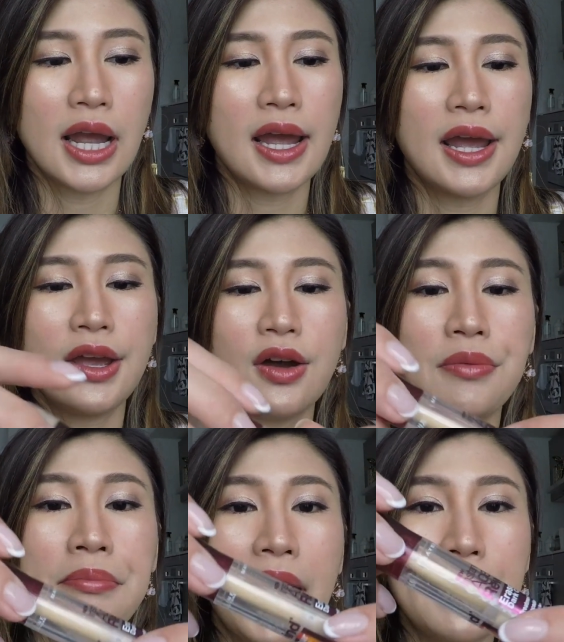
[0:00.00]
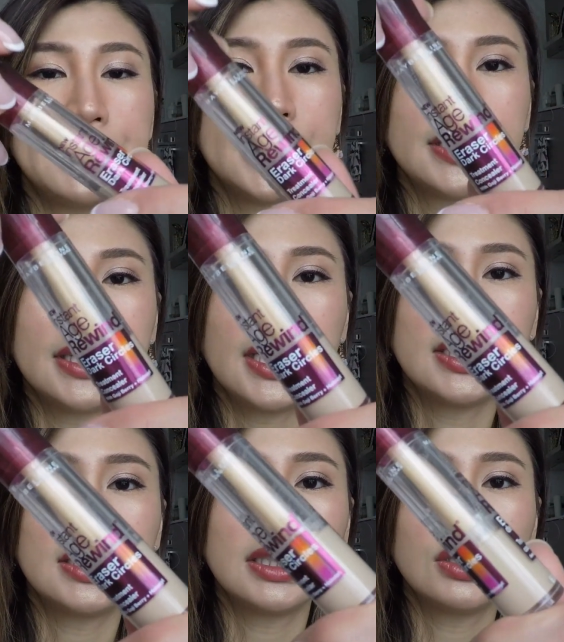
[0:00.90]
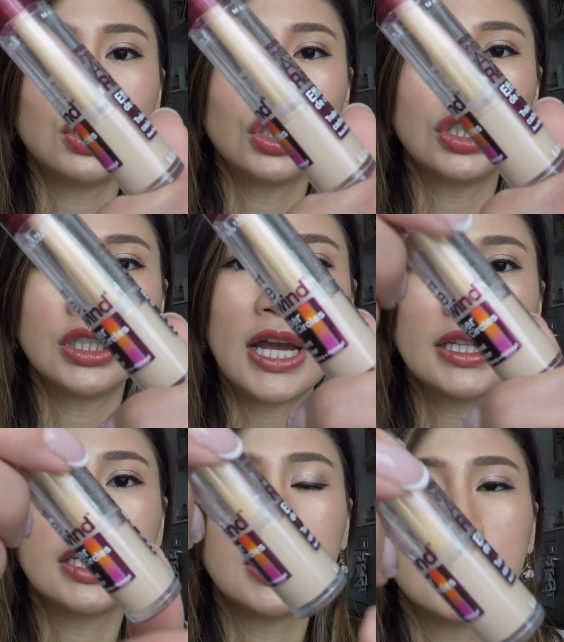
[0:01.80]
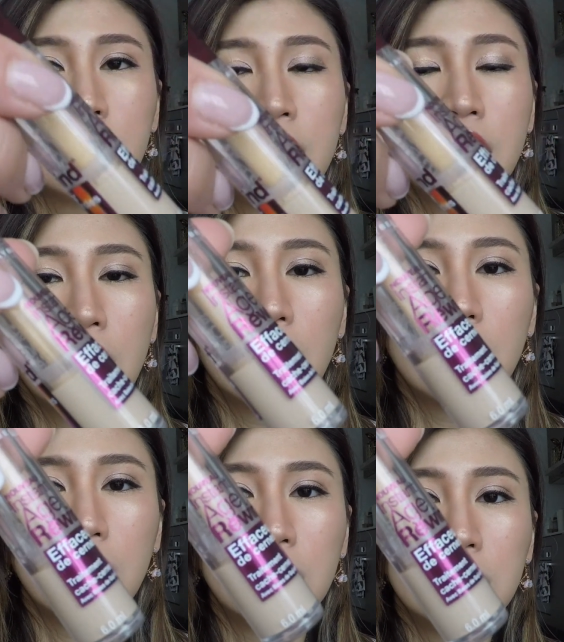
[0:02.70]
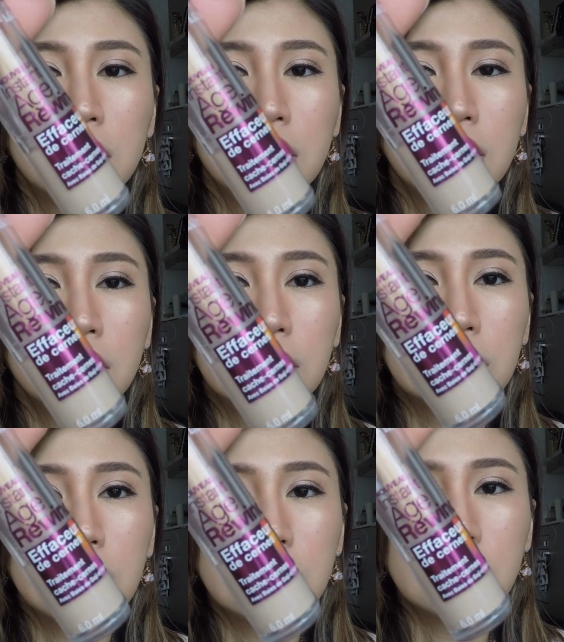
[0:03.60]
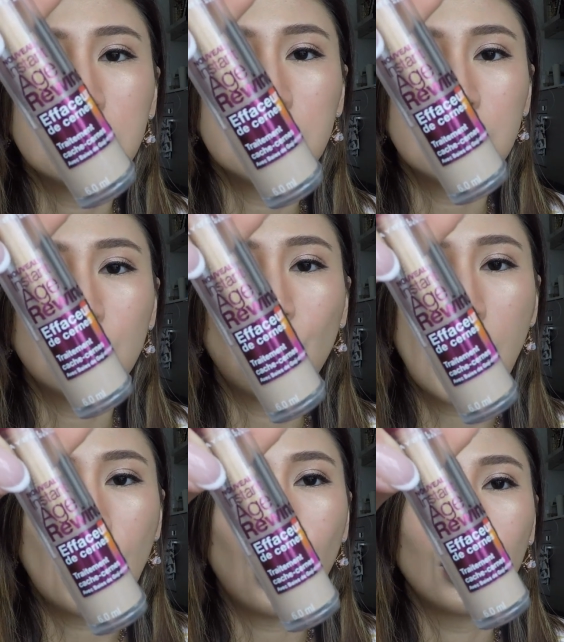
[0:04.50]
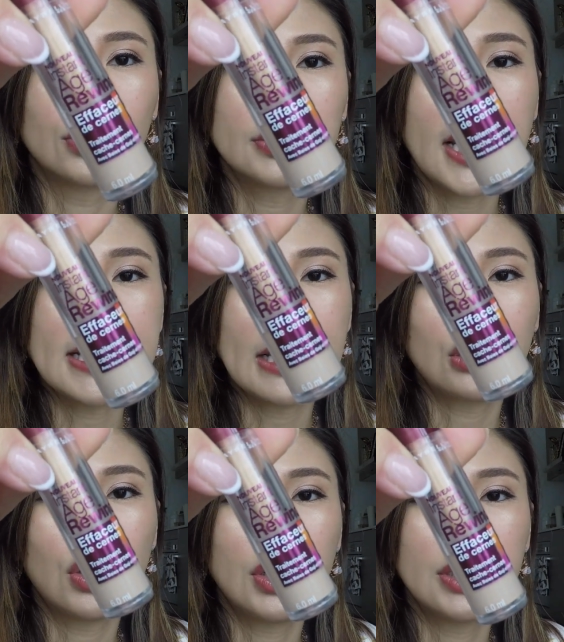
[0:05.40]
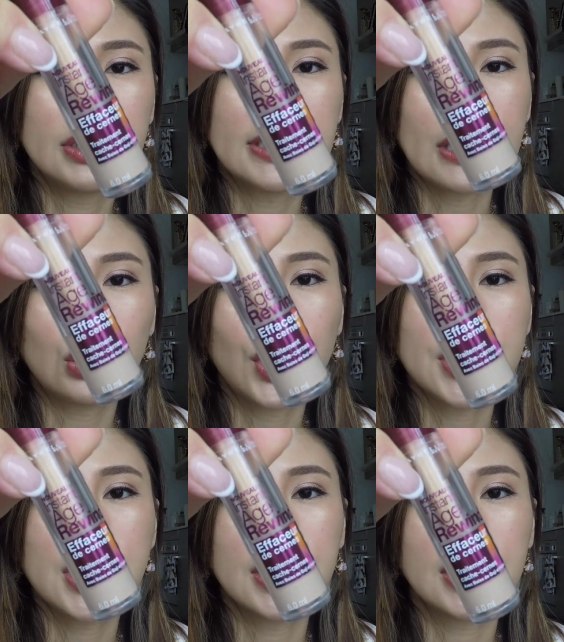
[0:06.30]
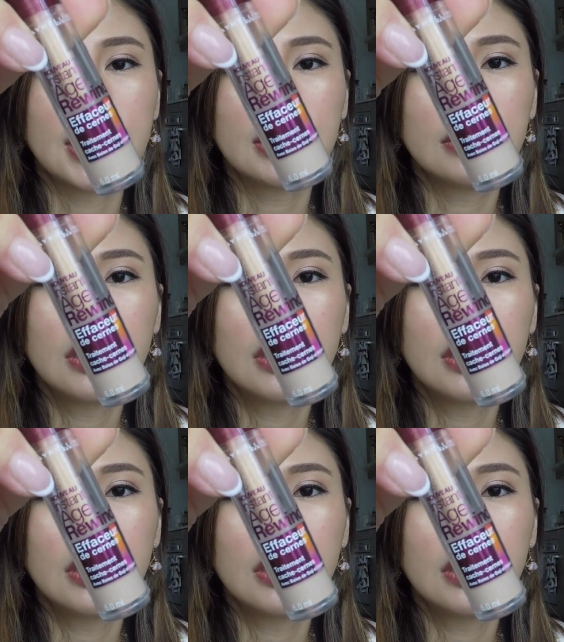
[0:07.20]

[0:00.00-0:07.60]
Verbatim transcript: 还有 Maybelline 这一支，就是它的呃，这支是网红大家都在推荐的